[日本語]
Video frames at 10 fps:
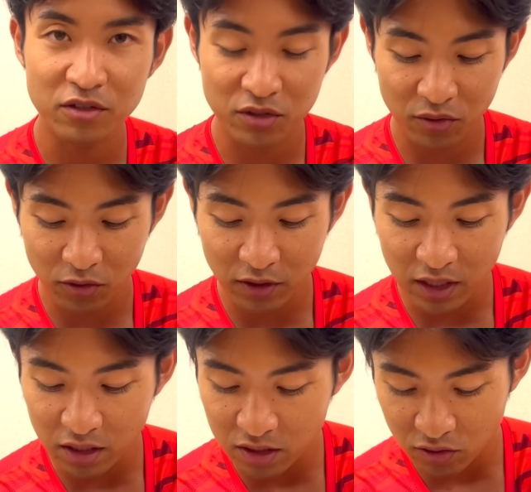んですよ。この
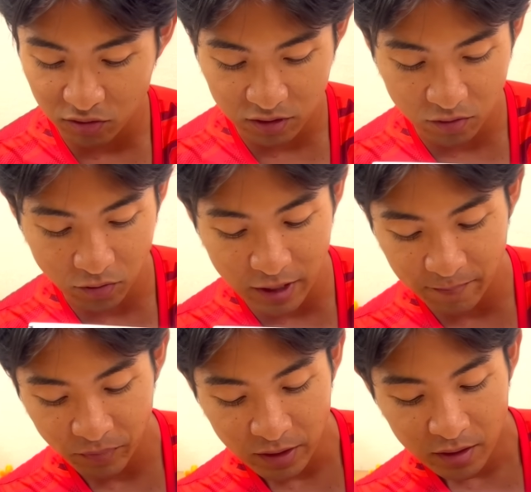大原則っていうの
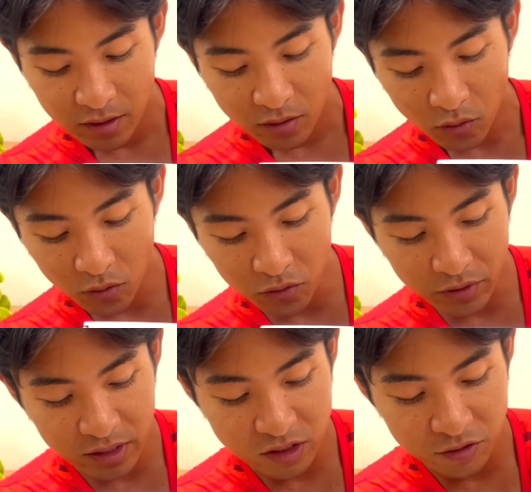は、ここの
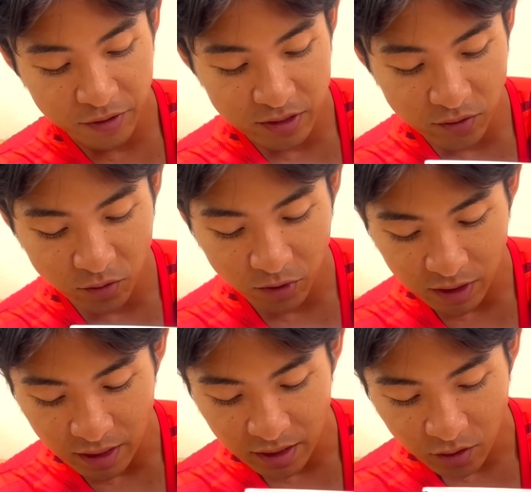練習を増やそうと思っ
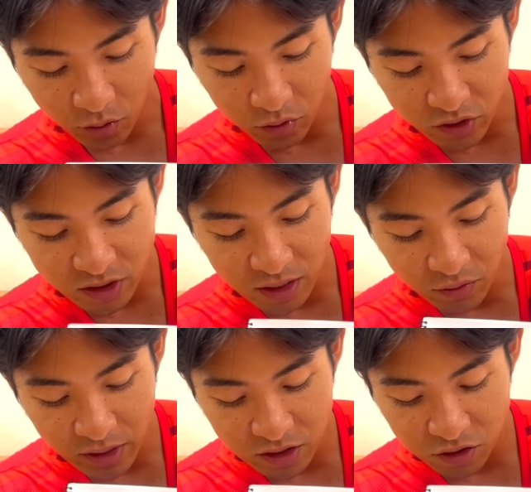たら、この下
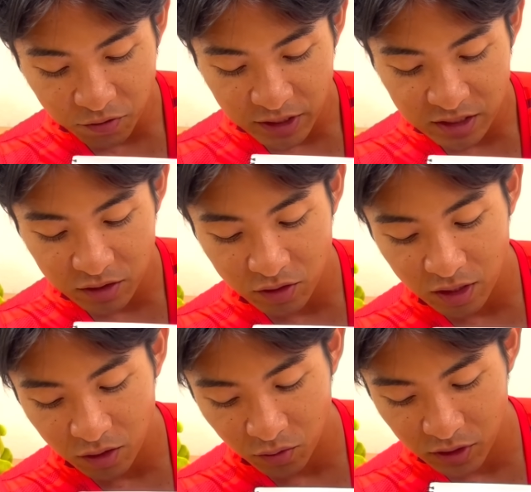の練習を増やさないといけ
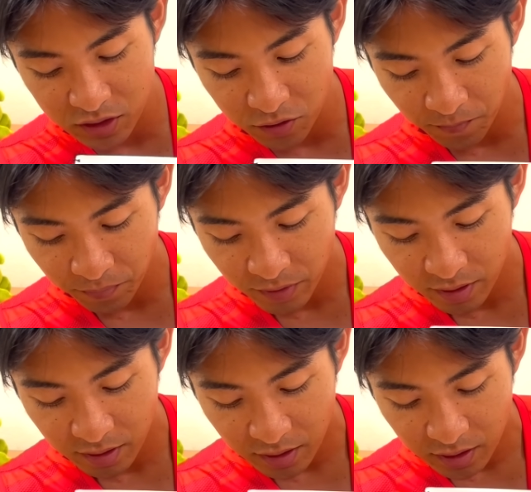ないということなんですよ。
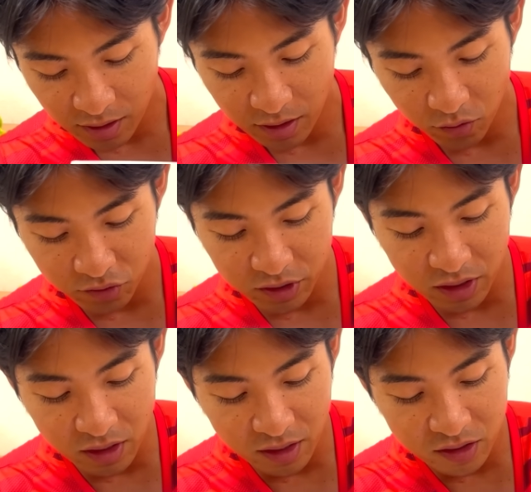だから得意
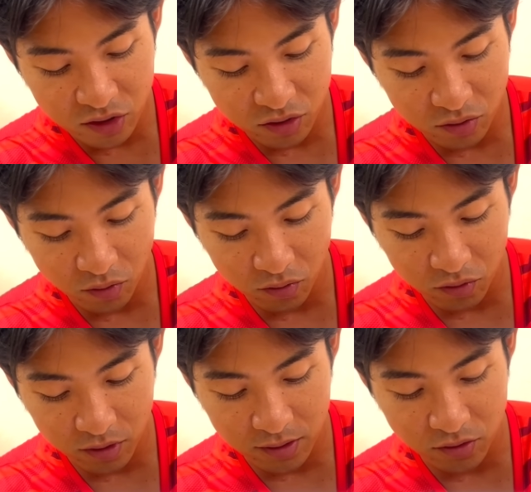的な練習、ここ
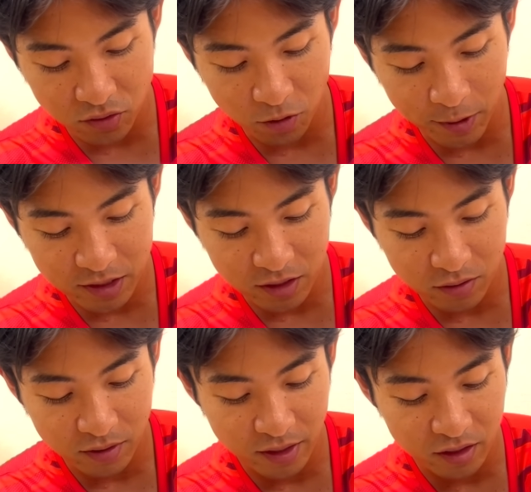の きゅうじゅうご
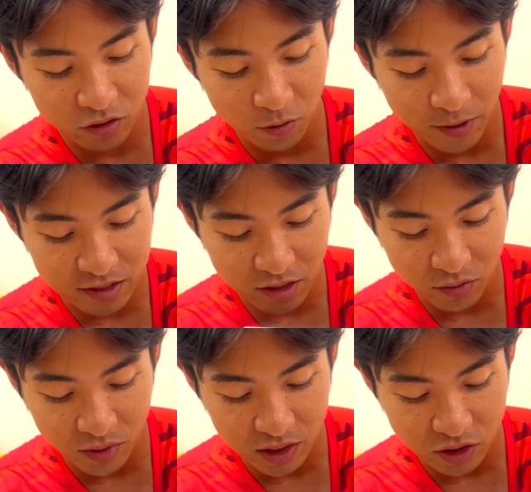パーセント から ひゃくご
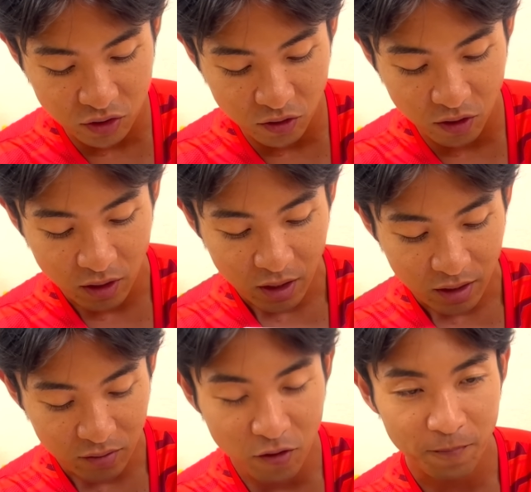パーセント の練習を、
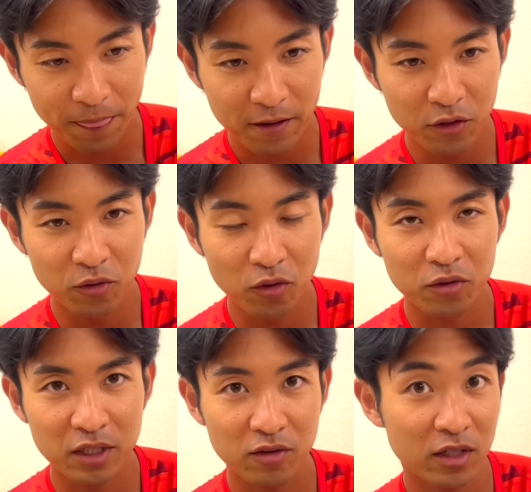の量
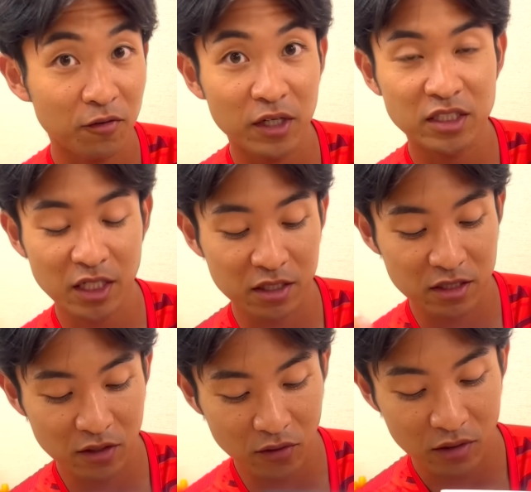をできるだけ増やしたいんで
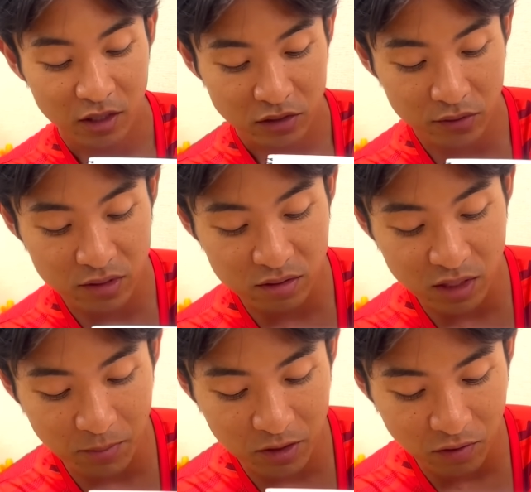すけど、そうする
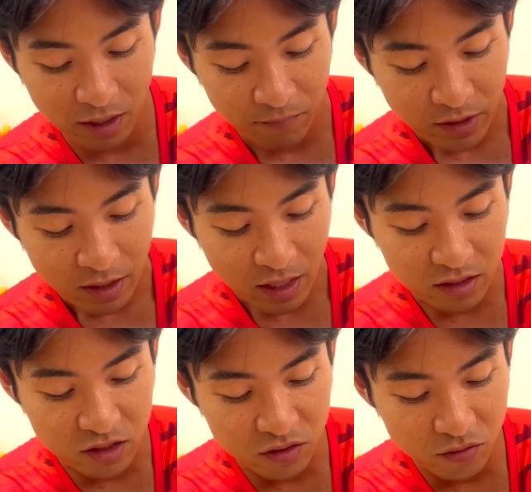ためにはは
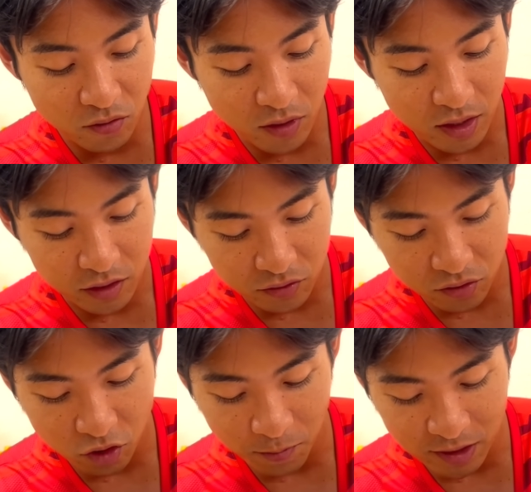ちじゅうごから きゅう
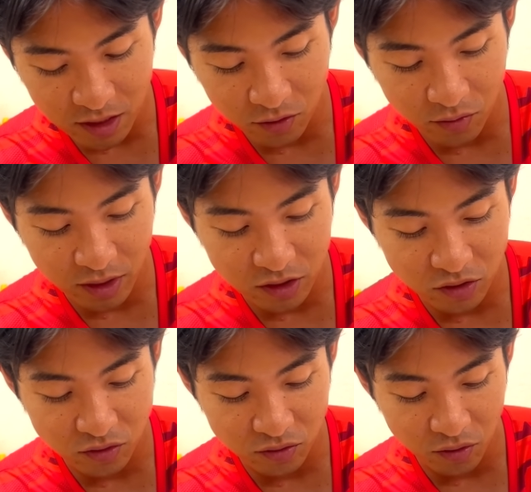じゅうごパーセント の練
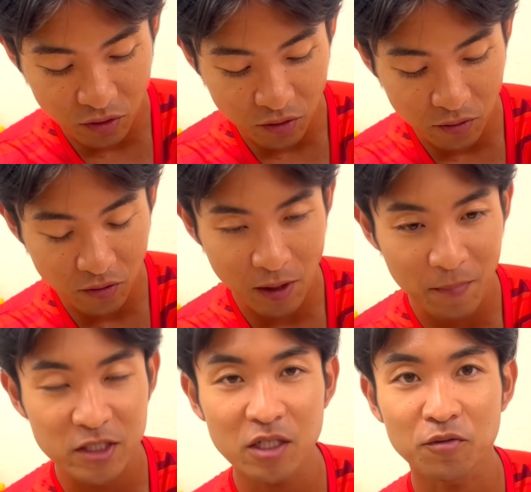習の量をやっ
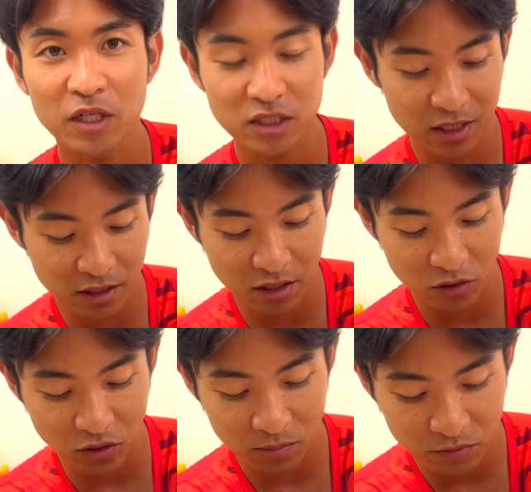ぱりちゃんと増やしていかない
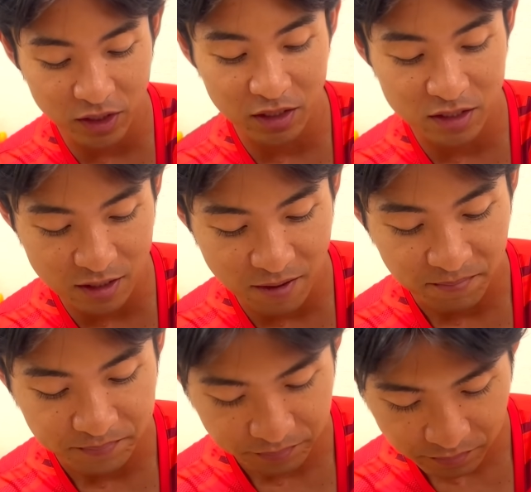と無理なんですね。
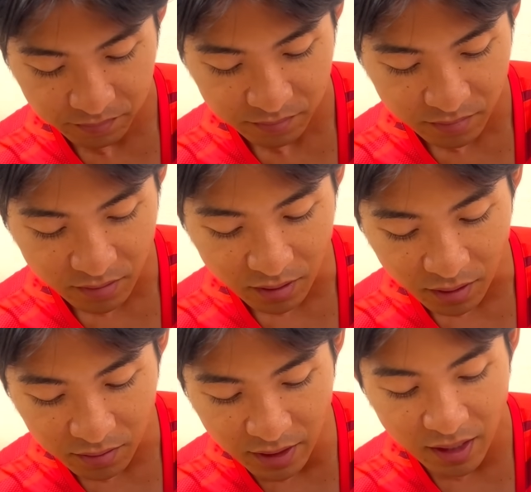
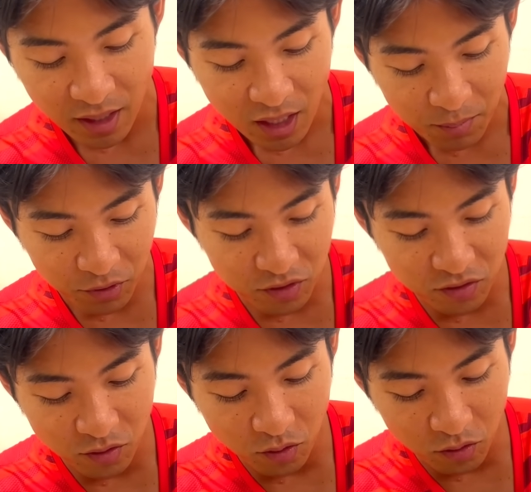で、もっと言
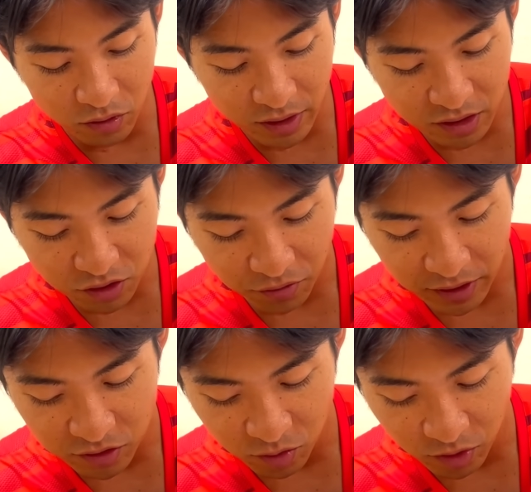うと、ここの練習を増
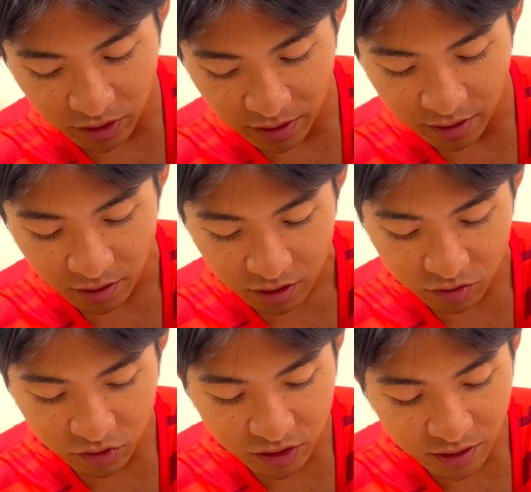やそうと思ったら、
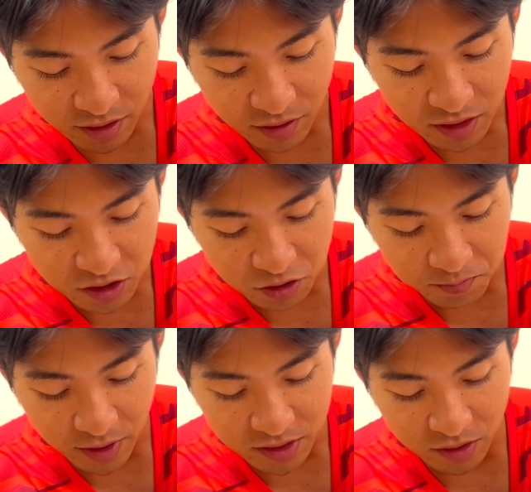その下にある はちじゅっ
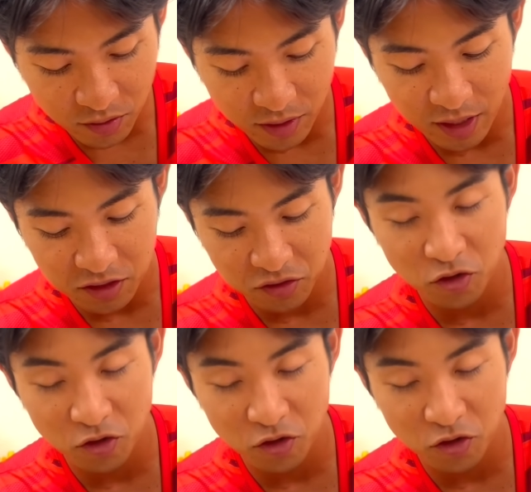パーセント から はちじゅ